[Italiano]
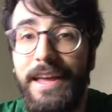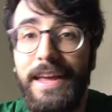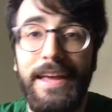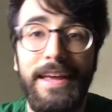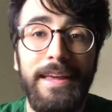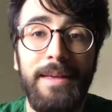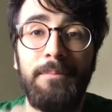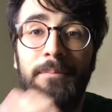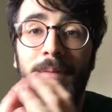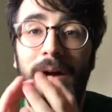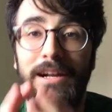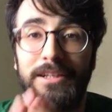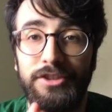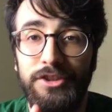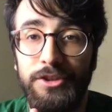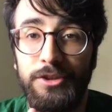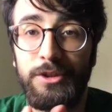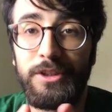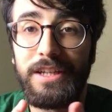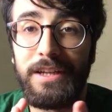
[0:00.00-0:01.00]
e
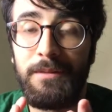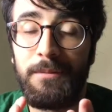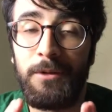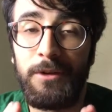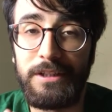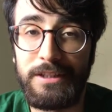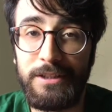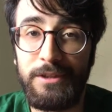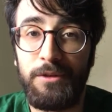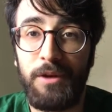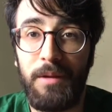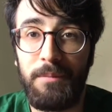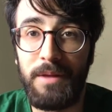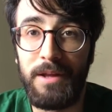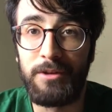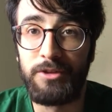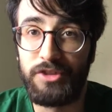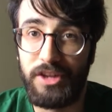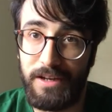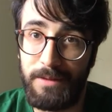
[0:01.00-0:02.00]
immagino che molti di voi
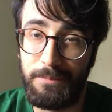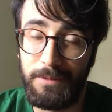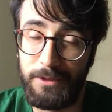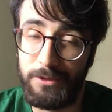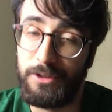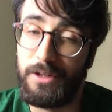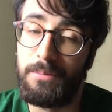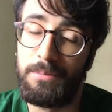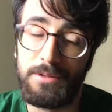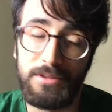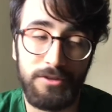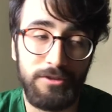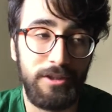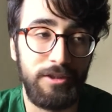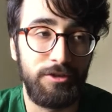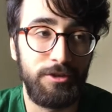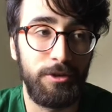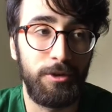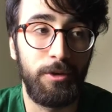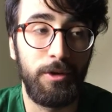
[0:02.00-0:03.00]
abbiano già capito del
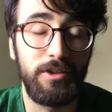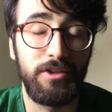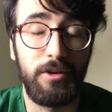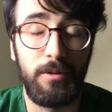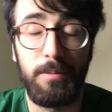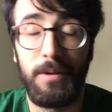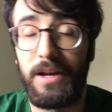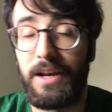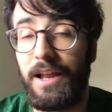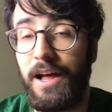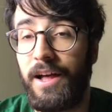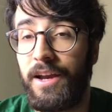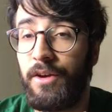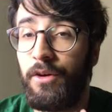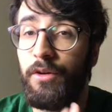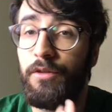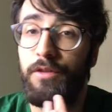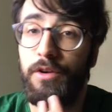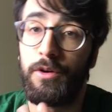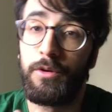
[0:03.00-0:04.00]
personaggio di cui andrò a parlare,
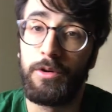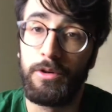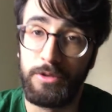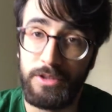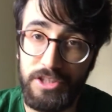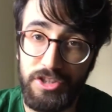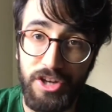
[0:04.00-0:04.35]
ovvero quello di